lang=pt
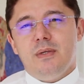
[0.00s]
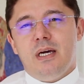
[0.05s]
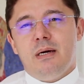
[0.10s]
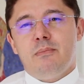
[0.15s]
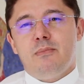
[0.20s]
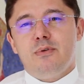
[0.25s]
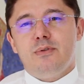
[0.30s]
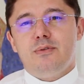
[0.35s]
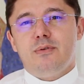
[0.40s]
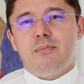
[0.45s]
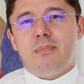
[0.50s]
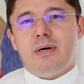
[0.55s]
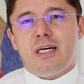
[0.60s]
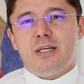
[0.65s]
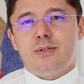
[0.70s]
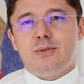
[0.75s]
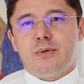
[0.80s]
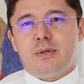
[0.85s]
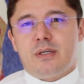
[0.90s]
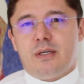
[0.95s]
é muito
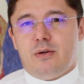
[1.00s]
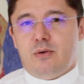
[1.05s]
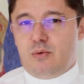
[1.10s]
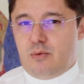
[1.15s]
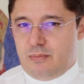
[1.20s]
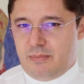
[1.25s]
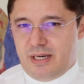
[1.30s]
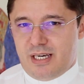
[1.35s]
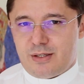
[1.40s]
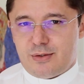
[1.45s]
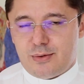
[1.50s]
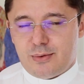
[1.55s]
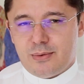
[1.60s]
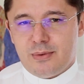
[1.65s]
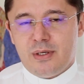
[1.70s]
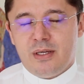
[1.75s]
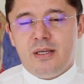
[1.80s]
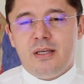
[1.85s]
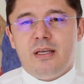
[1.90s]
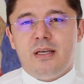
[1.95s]
mais do que um método.
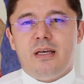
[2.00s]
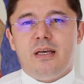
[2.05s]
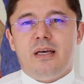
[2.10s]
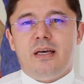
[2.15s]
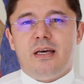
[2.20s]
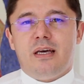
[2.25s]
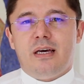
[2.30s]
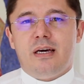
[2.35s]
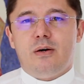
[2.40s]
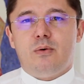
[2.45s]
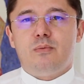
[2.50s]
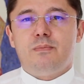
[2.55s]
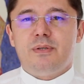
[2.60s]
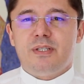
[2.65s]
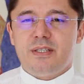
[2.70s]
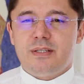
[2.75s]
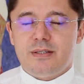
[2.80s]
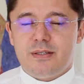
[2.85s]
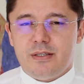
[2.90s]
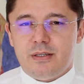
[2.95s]
É um
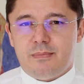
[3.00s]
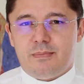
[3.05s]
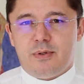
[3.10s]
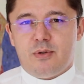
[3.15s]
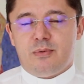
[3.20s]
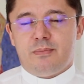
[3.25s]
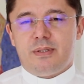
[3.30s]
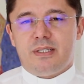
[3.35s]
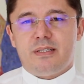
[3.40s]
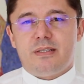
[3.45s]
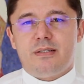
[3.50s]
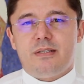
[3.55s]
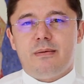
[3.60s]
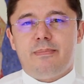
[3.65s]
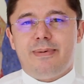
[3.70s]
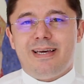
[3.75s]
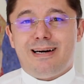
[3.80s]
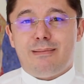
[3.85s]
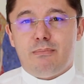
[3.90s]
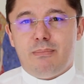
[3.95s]
princípio, um
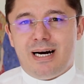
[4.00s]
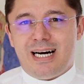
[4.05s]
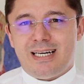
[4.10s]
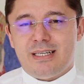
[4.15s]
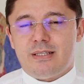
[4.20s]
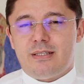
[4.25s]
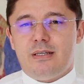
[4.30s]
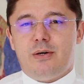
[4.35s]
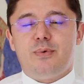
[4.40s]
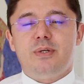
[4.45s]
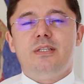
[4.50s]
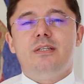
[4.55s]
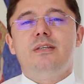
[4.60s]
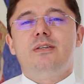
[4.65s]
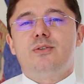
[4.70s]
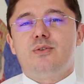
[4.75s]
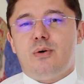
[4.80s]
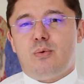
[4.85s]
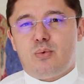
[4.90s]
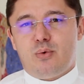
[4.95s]
princípio é a base, é o
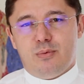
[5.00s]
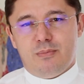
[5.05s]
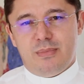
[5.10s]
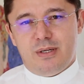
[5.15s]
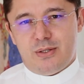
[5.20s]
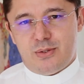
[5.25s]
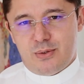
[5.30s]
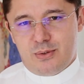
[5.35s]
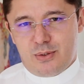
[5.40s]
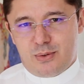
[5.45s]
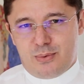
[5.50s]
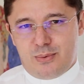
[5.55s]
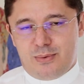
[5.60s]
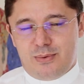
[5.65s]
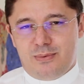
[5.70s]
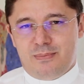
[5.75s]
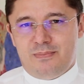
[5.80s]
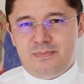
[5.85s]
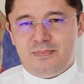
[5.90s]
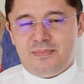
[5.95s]
início, é o começo de
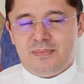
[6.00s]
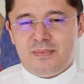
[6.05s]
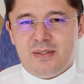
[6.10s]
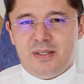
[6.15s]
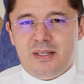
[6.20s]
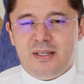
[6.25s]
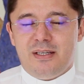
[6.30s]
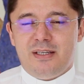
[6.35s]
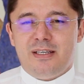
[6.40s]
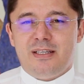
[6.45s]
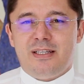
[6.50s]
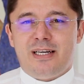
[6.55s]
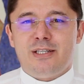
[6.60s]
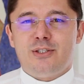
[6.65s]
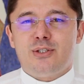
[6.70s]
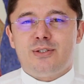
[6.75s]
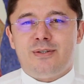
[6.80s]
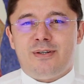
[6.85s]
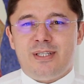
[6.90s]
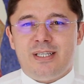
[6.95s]
tudo. E na
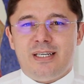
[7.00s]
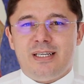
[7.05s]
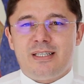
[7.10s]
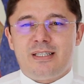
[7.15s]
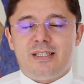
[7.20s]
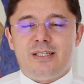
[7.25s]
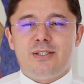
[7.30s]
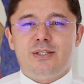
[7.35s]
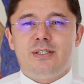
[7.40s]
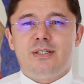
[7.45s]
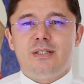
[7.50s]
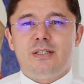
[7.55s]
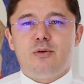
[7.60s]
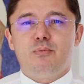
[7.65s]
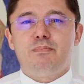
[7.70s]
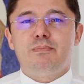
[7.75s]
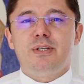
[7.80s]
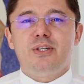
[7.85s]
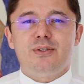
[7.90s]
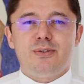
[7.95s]
história a igreja
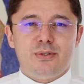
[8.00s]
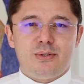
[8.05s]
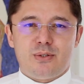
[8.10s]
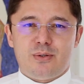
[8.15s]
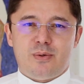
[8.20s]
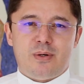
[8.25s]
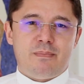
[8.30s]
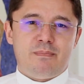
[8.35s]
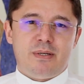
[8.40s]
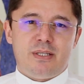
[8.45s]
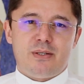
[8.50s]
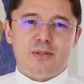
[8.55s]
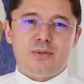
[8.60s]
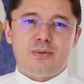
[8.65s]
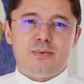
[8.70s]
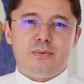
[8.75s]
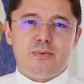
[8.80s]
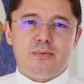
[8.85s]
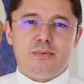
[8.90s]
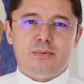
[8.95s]
não priorizou
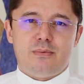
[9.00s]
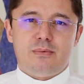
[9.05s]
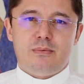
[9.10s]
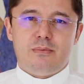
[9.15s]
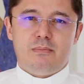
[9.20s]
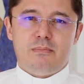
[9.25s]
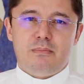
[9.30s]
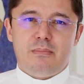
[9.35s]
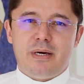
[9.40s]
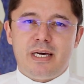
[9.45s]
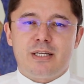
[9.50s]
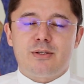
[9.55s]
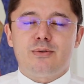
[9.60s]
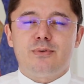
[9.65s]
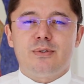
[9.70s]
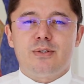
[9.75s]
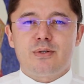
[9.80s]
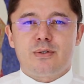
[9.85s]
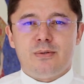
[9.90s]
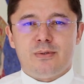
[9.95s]
apenas um
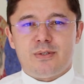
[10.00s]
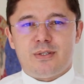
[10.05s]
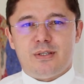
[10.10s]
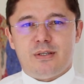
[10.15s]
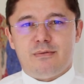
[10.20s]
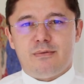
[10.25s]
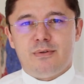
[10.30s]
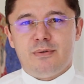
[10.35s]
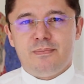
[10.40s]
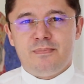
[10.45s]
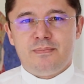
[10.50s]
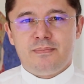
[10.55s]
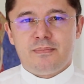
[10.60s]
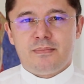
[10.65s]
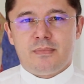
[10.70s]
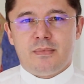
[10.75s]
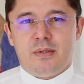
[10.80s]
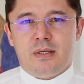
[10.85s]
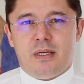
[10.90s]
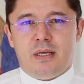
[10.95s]
método exclusivo,
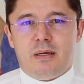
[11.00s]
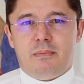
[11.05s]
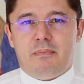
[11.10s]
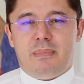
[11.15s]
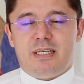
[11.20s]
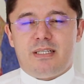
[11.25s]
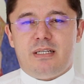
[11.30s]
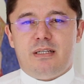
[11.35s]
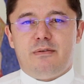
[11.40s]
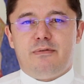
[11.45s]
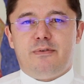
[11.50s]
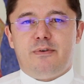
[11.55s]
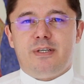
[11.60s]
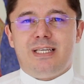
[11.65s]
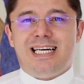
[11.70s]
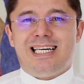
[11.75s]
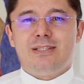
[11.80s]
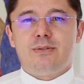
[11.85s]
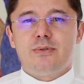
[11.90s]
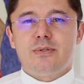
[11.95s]
mas ela
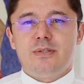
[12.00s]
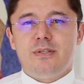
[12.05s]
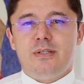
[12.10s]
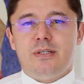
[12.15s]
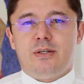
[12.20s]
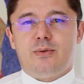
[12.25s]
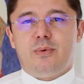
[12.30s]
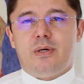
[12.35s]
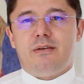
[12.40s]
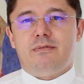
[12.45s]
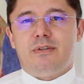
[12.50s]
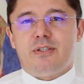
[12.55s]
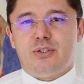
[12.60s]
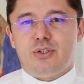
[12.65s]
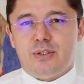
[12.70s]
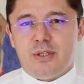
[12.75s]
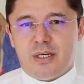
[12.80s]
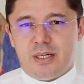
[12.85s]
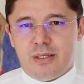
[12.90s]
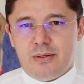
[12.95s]
foi anunciando o
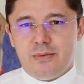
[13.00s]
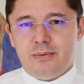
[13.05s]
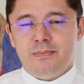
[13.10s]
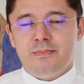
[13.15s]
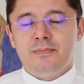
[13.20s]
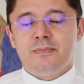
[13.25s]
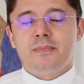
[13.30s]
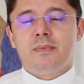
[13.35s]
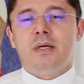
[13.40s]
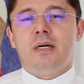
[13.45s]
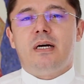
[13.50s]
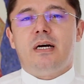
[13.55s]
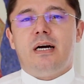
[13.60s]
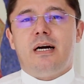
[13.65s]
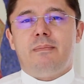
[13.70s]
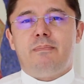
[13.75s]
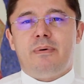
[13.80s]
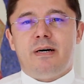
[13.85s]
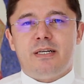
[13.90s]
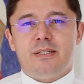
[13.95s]
evangelho
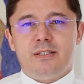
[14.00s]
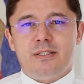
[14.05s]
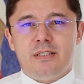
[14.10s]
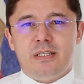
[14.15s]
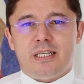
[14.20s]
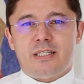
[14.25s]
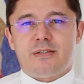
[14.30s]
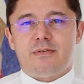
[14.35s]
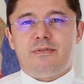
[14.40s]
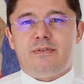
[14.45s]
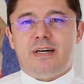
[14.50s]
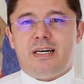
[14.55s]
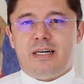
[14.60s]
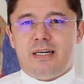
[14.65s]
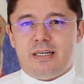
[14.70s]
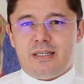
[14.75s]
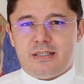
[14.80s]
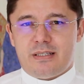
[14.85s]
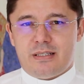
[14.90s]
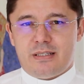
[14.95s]
a partir das
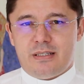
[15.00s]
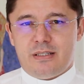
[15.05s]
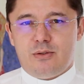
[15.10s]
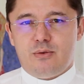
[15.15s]
fases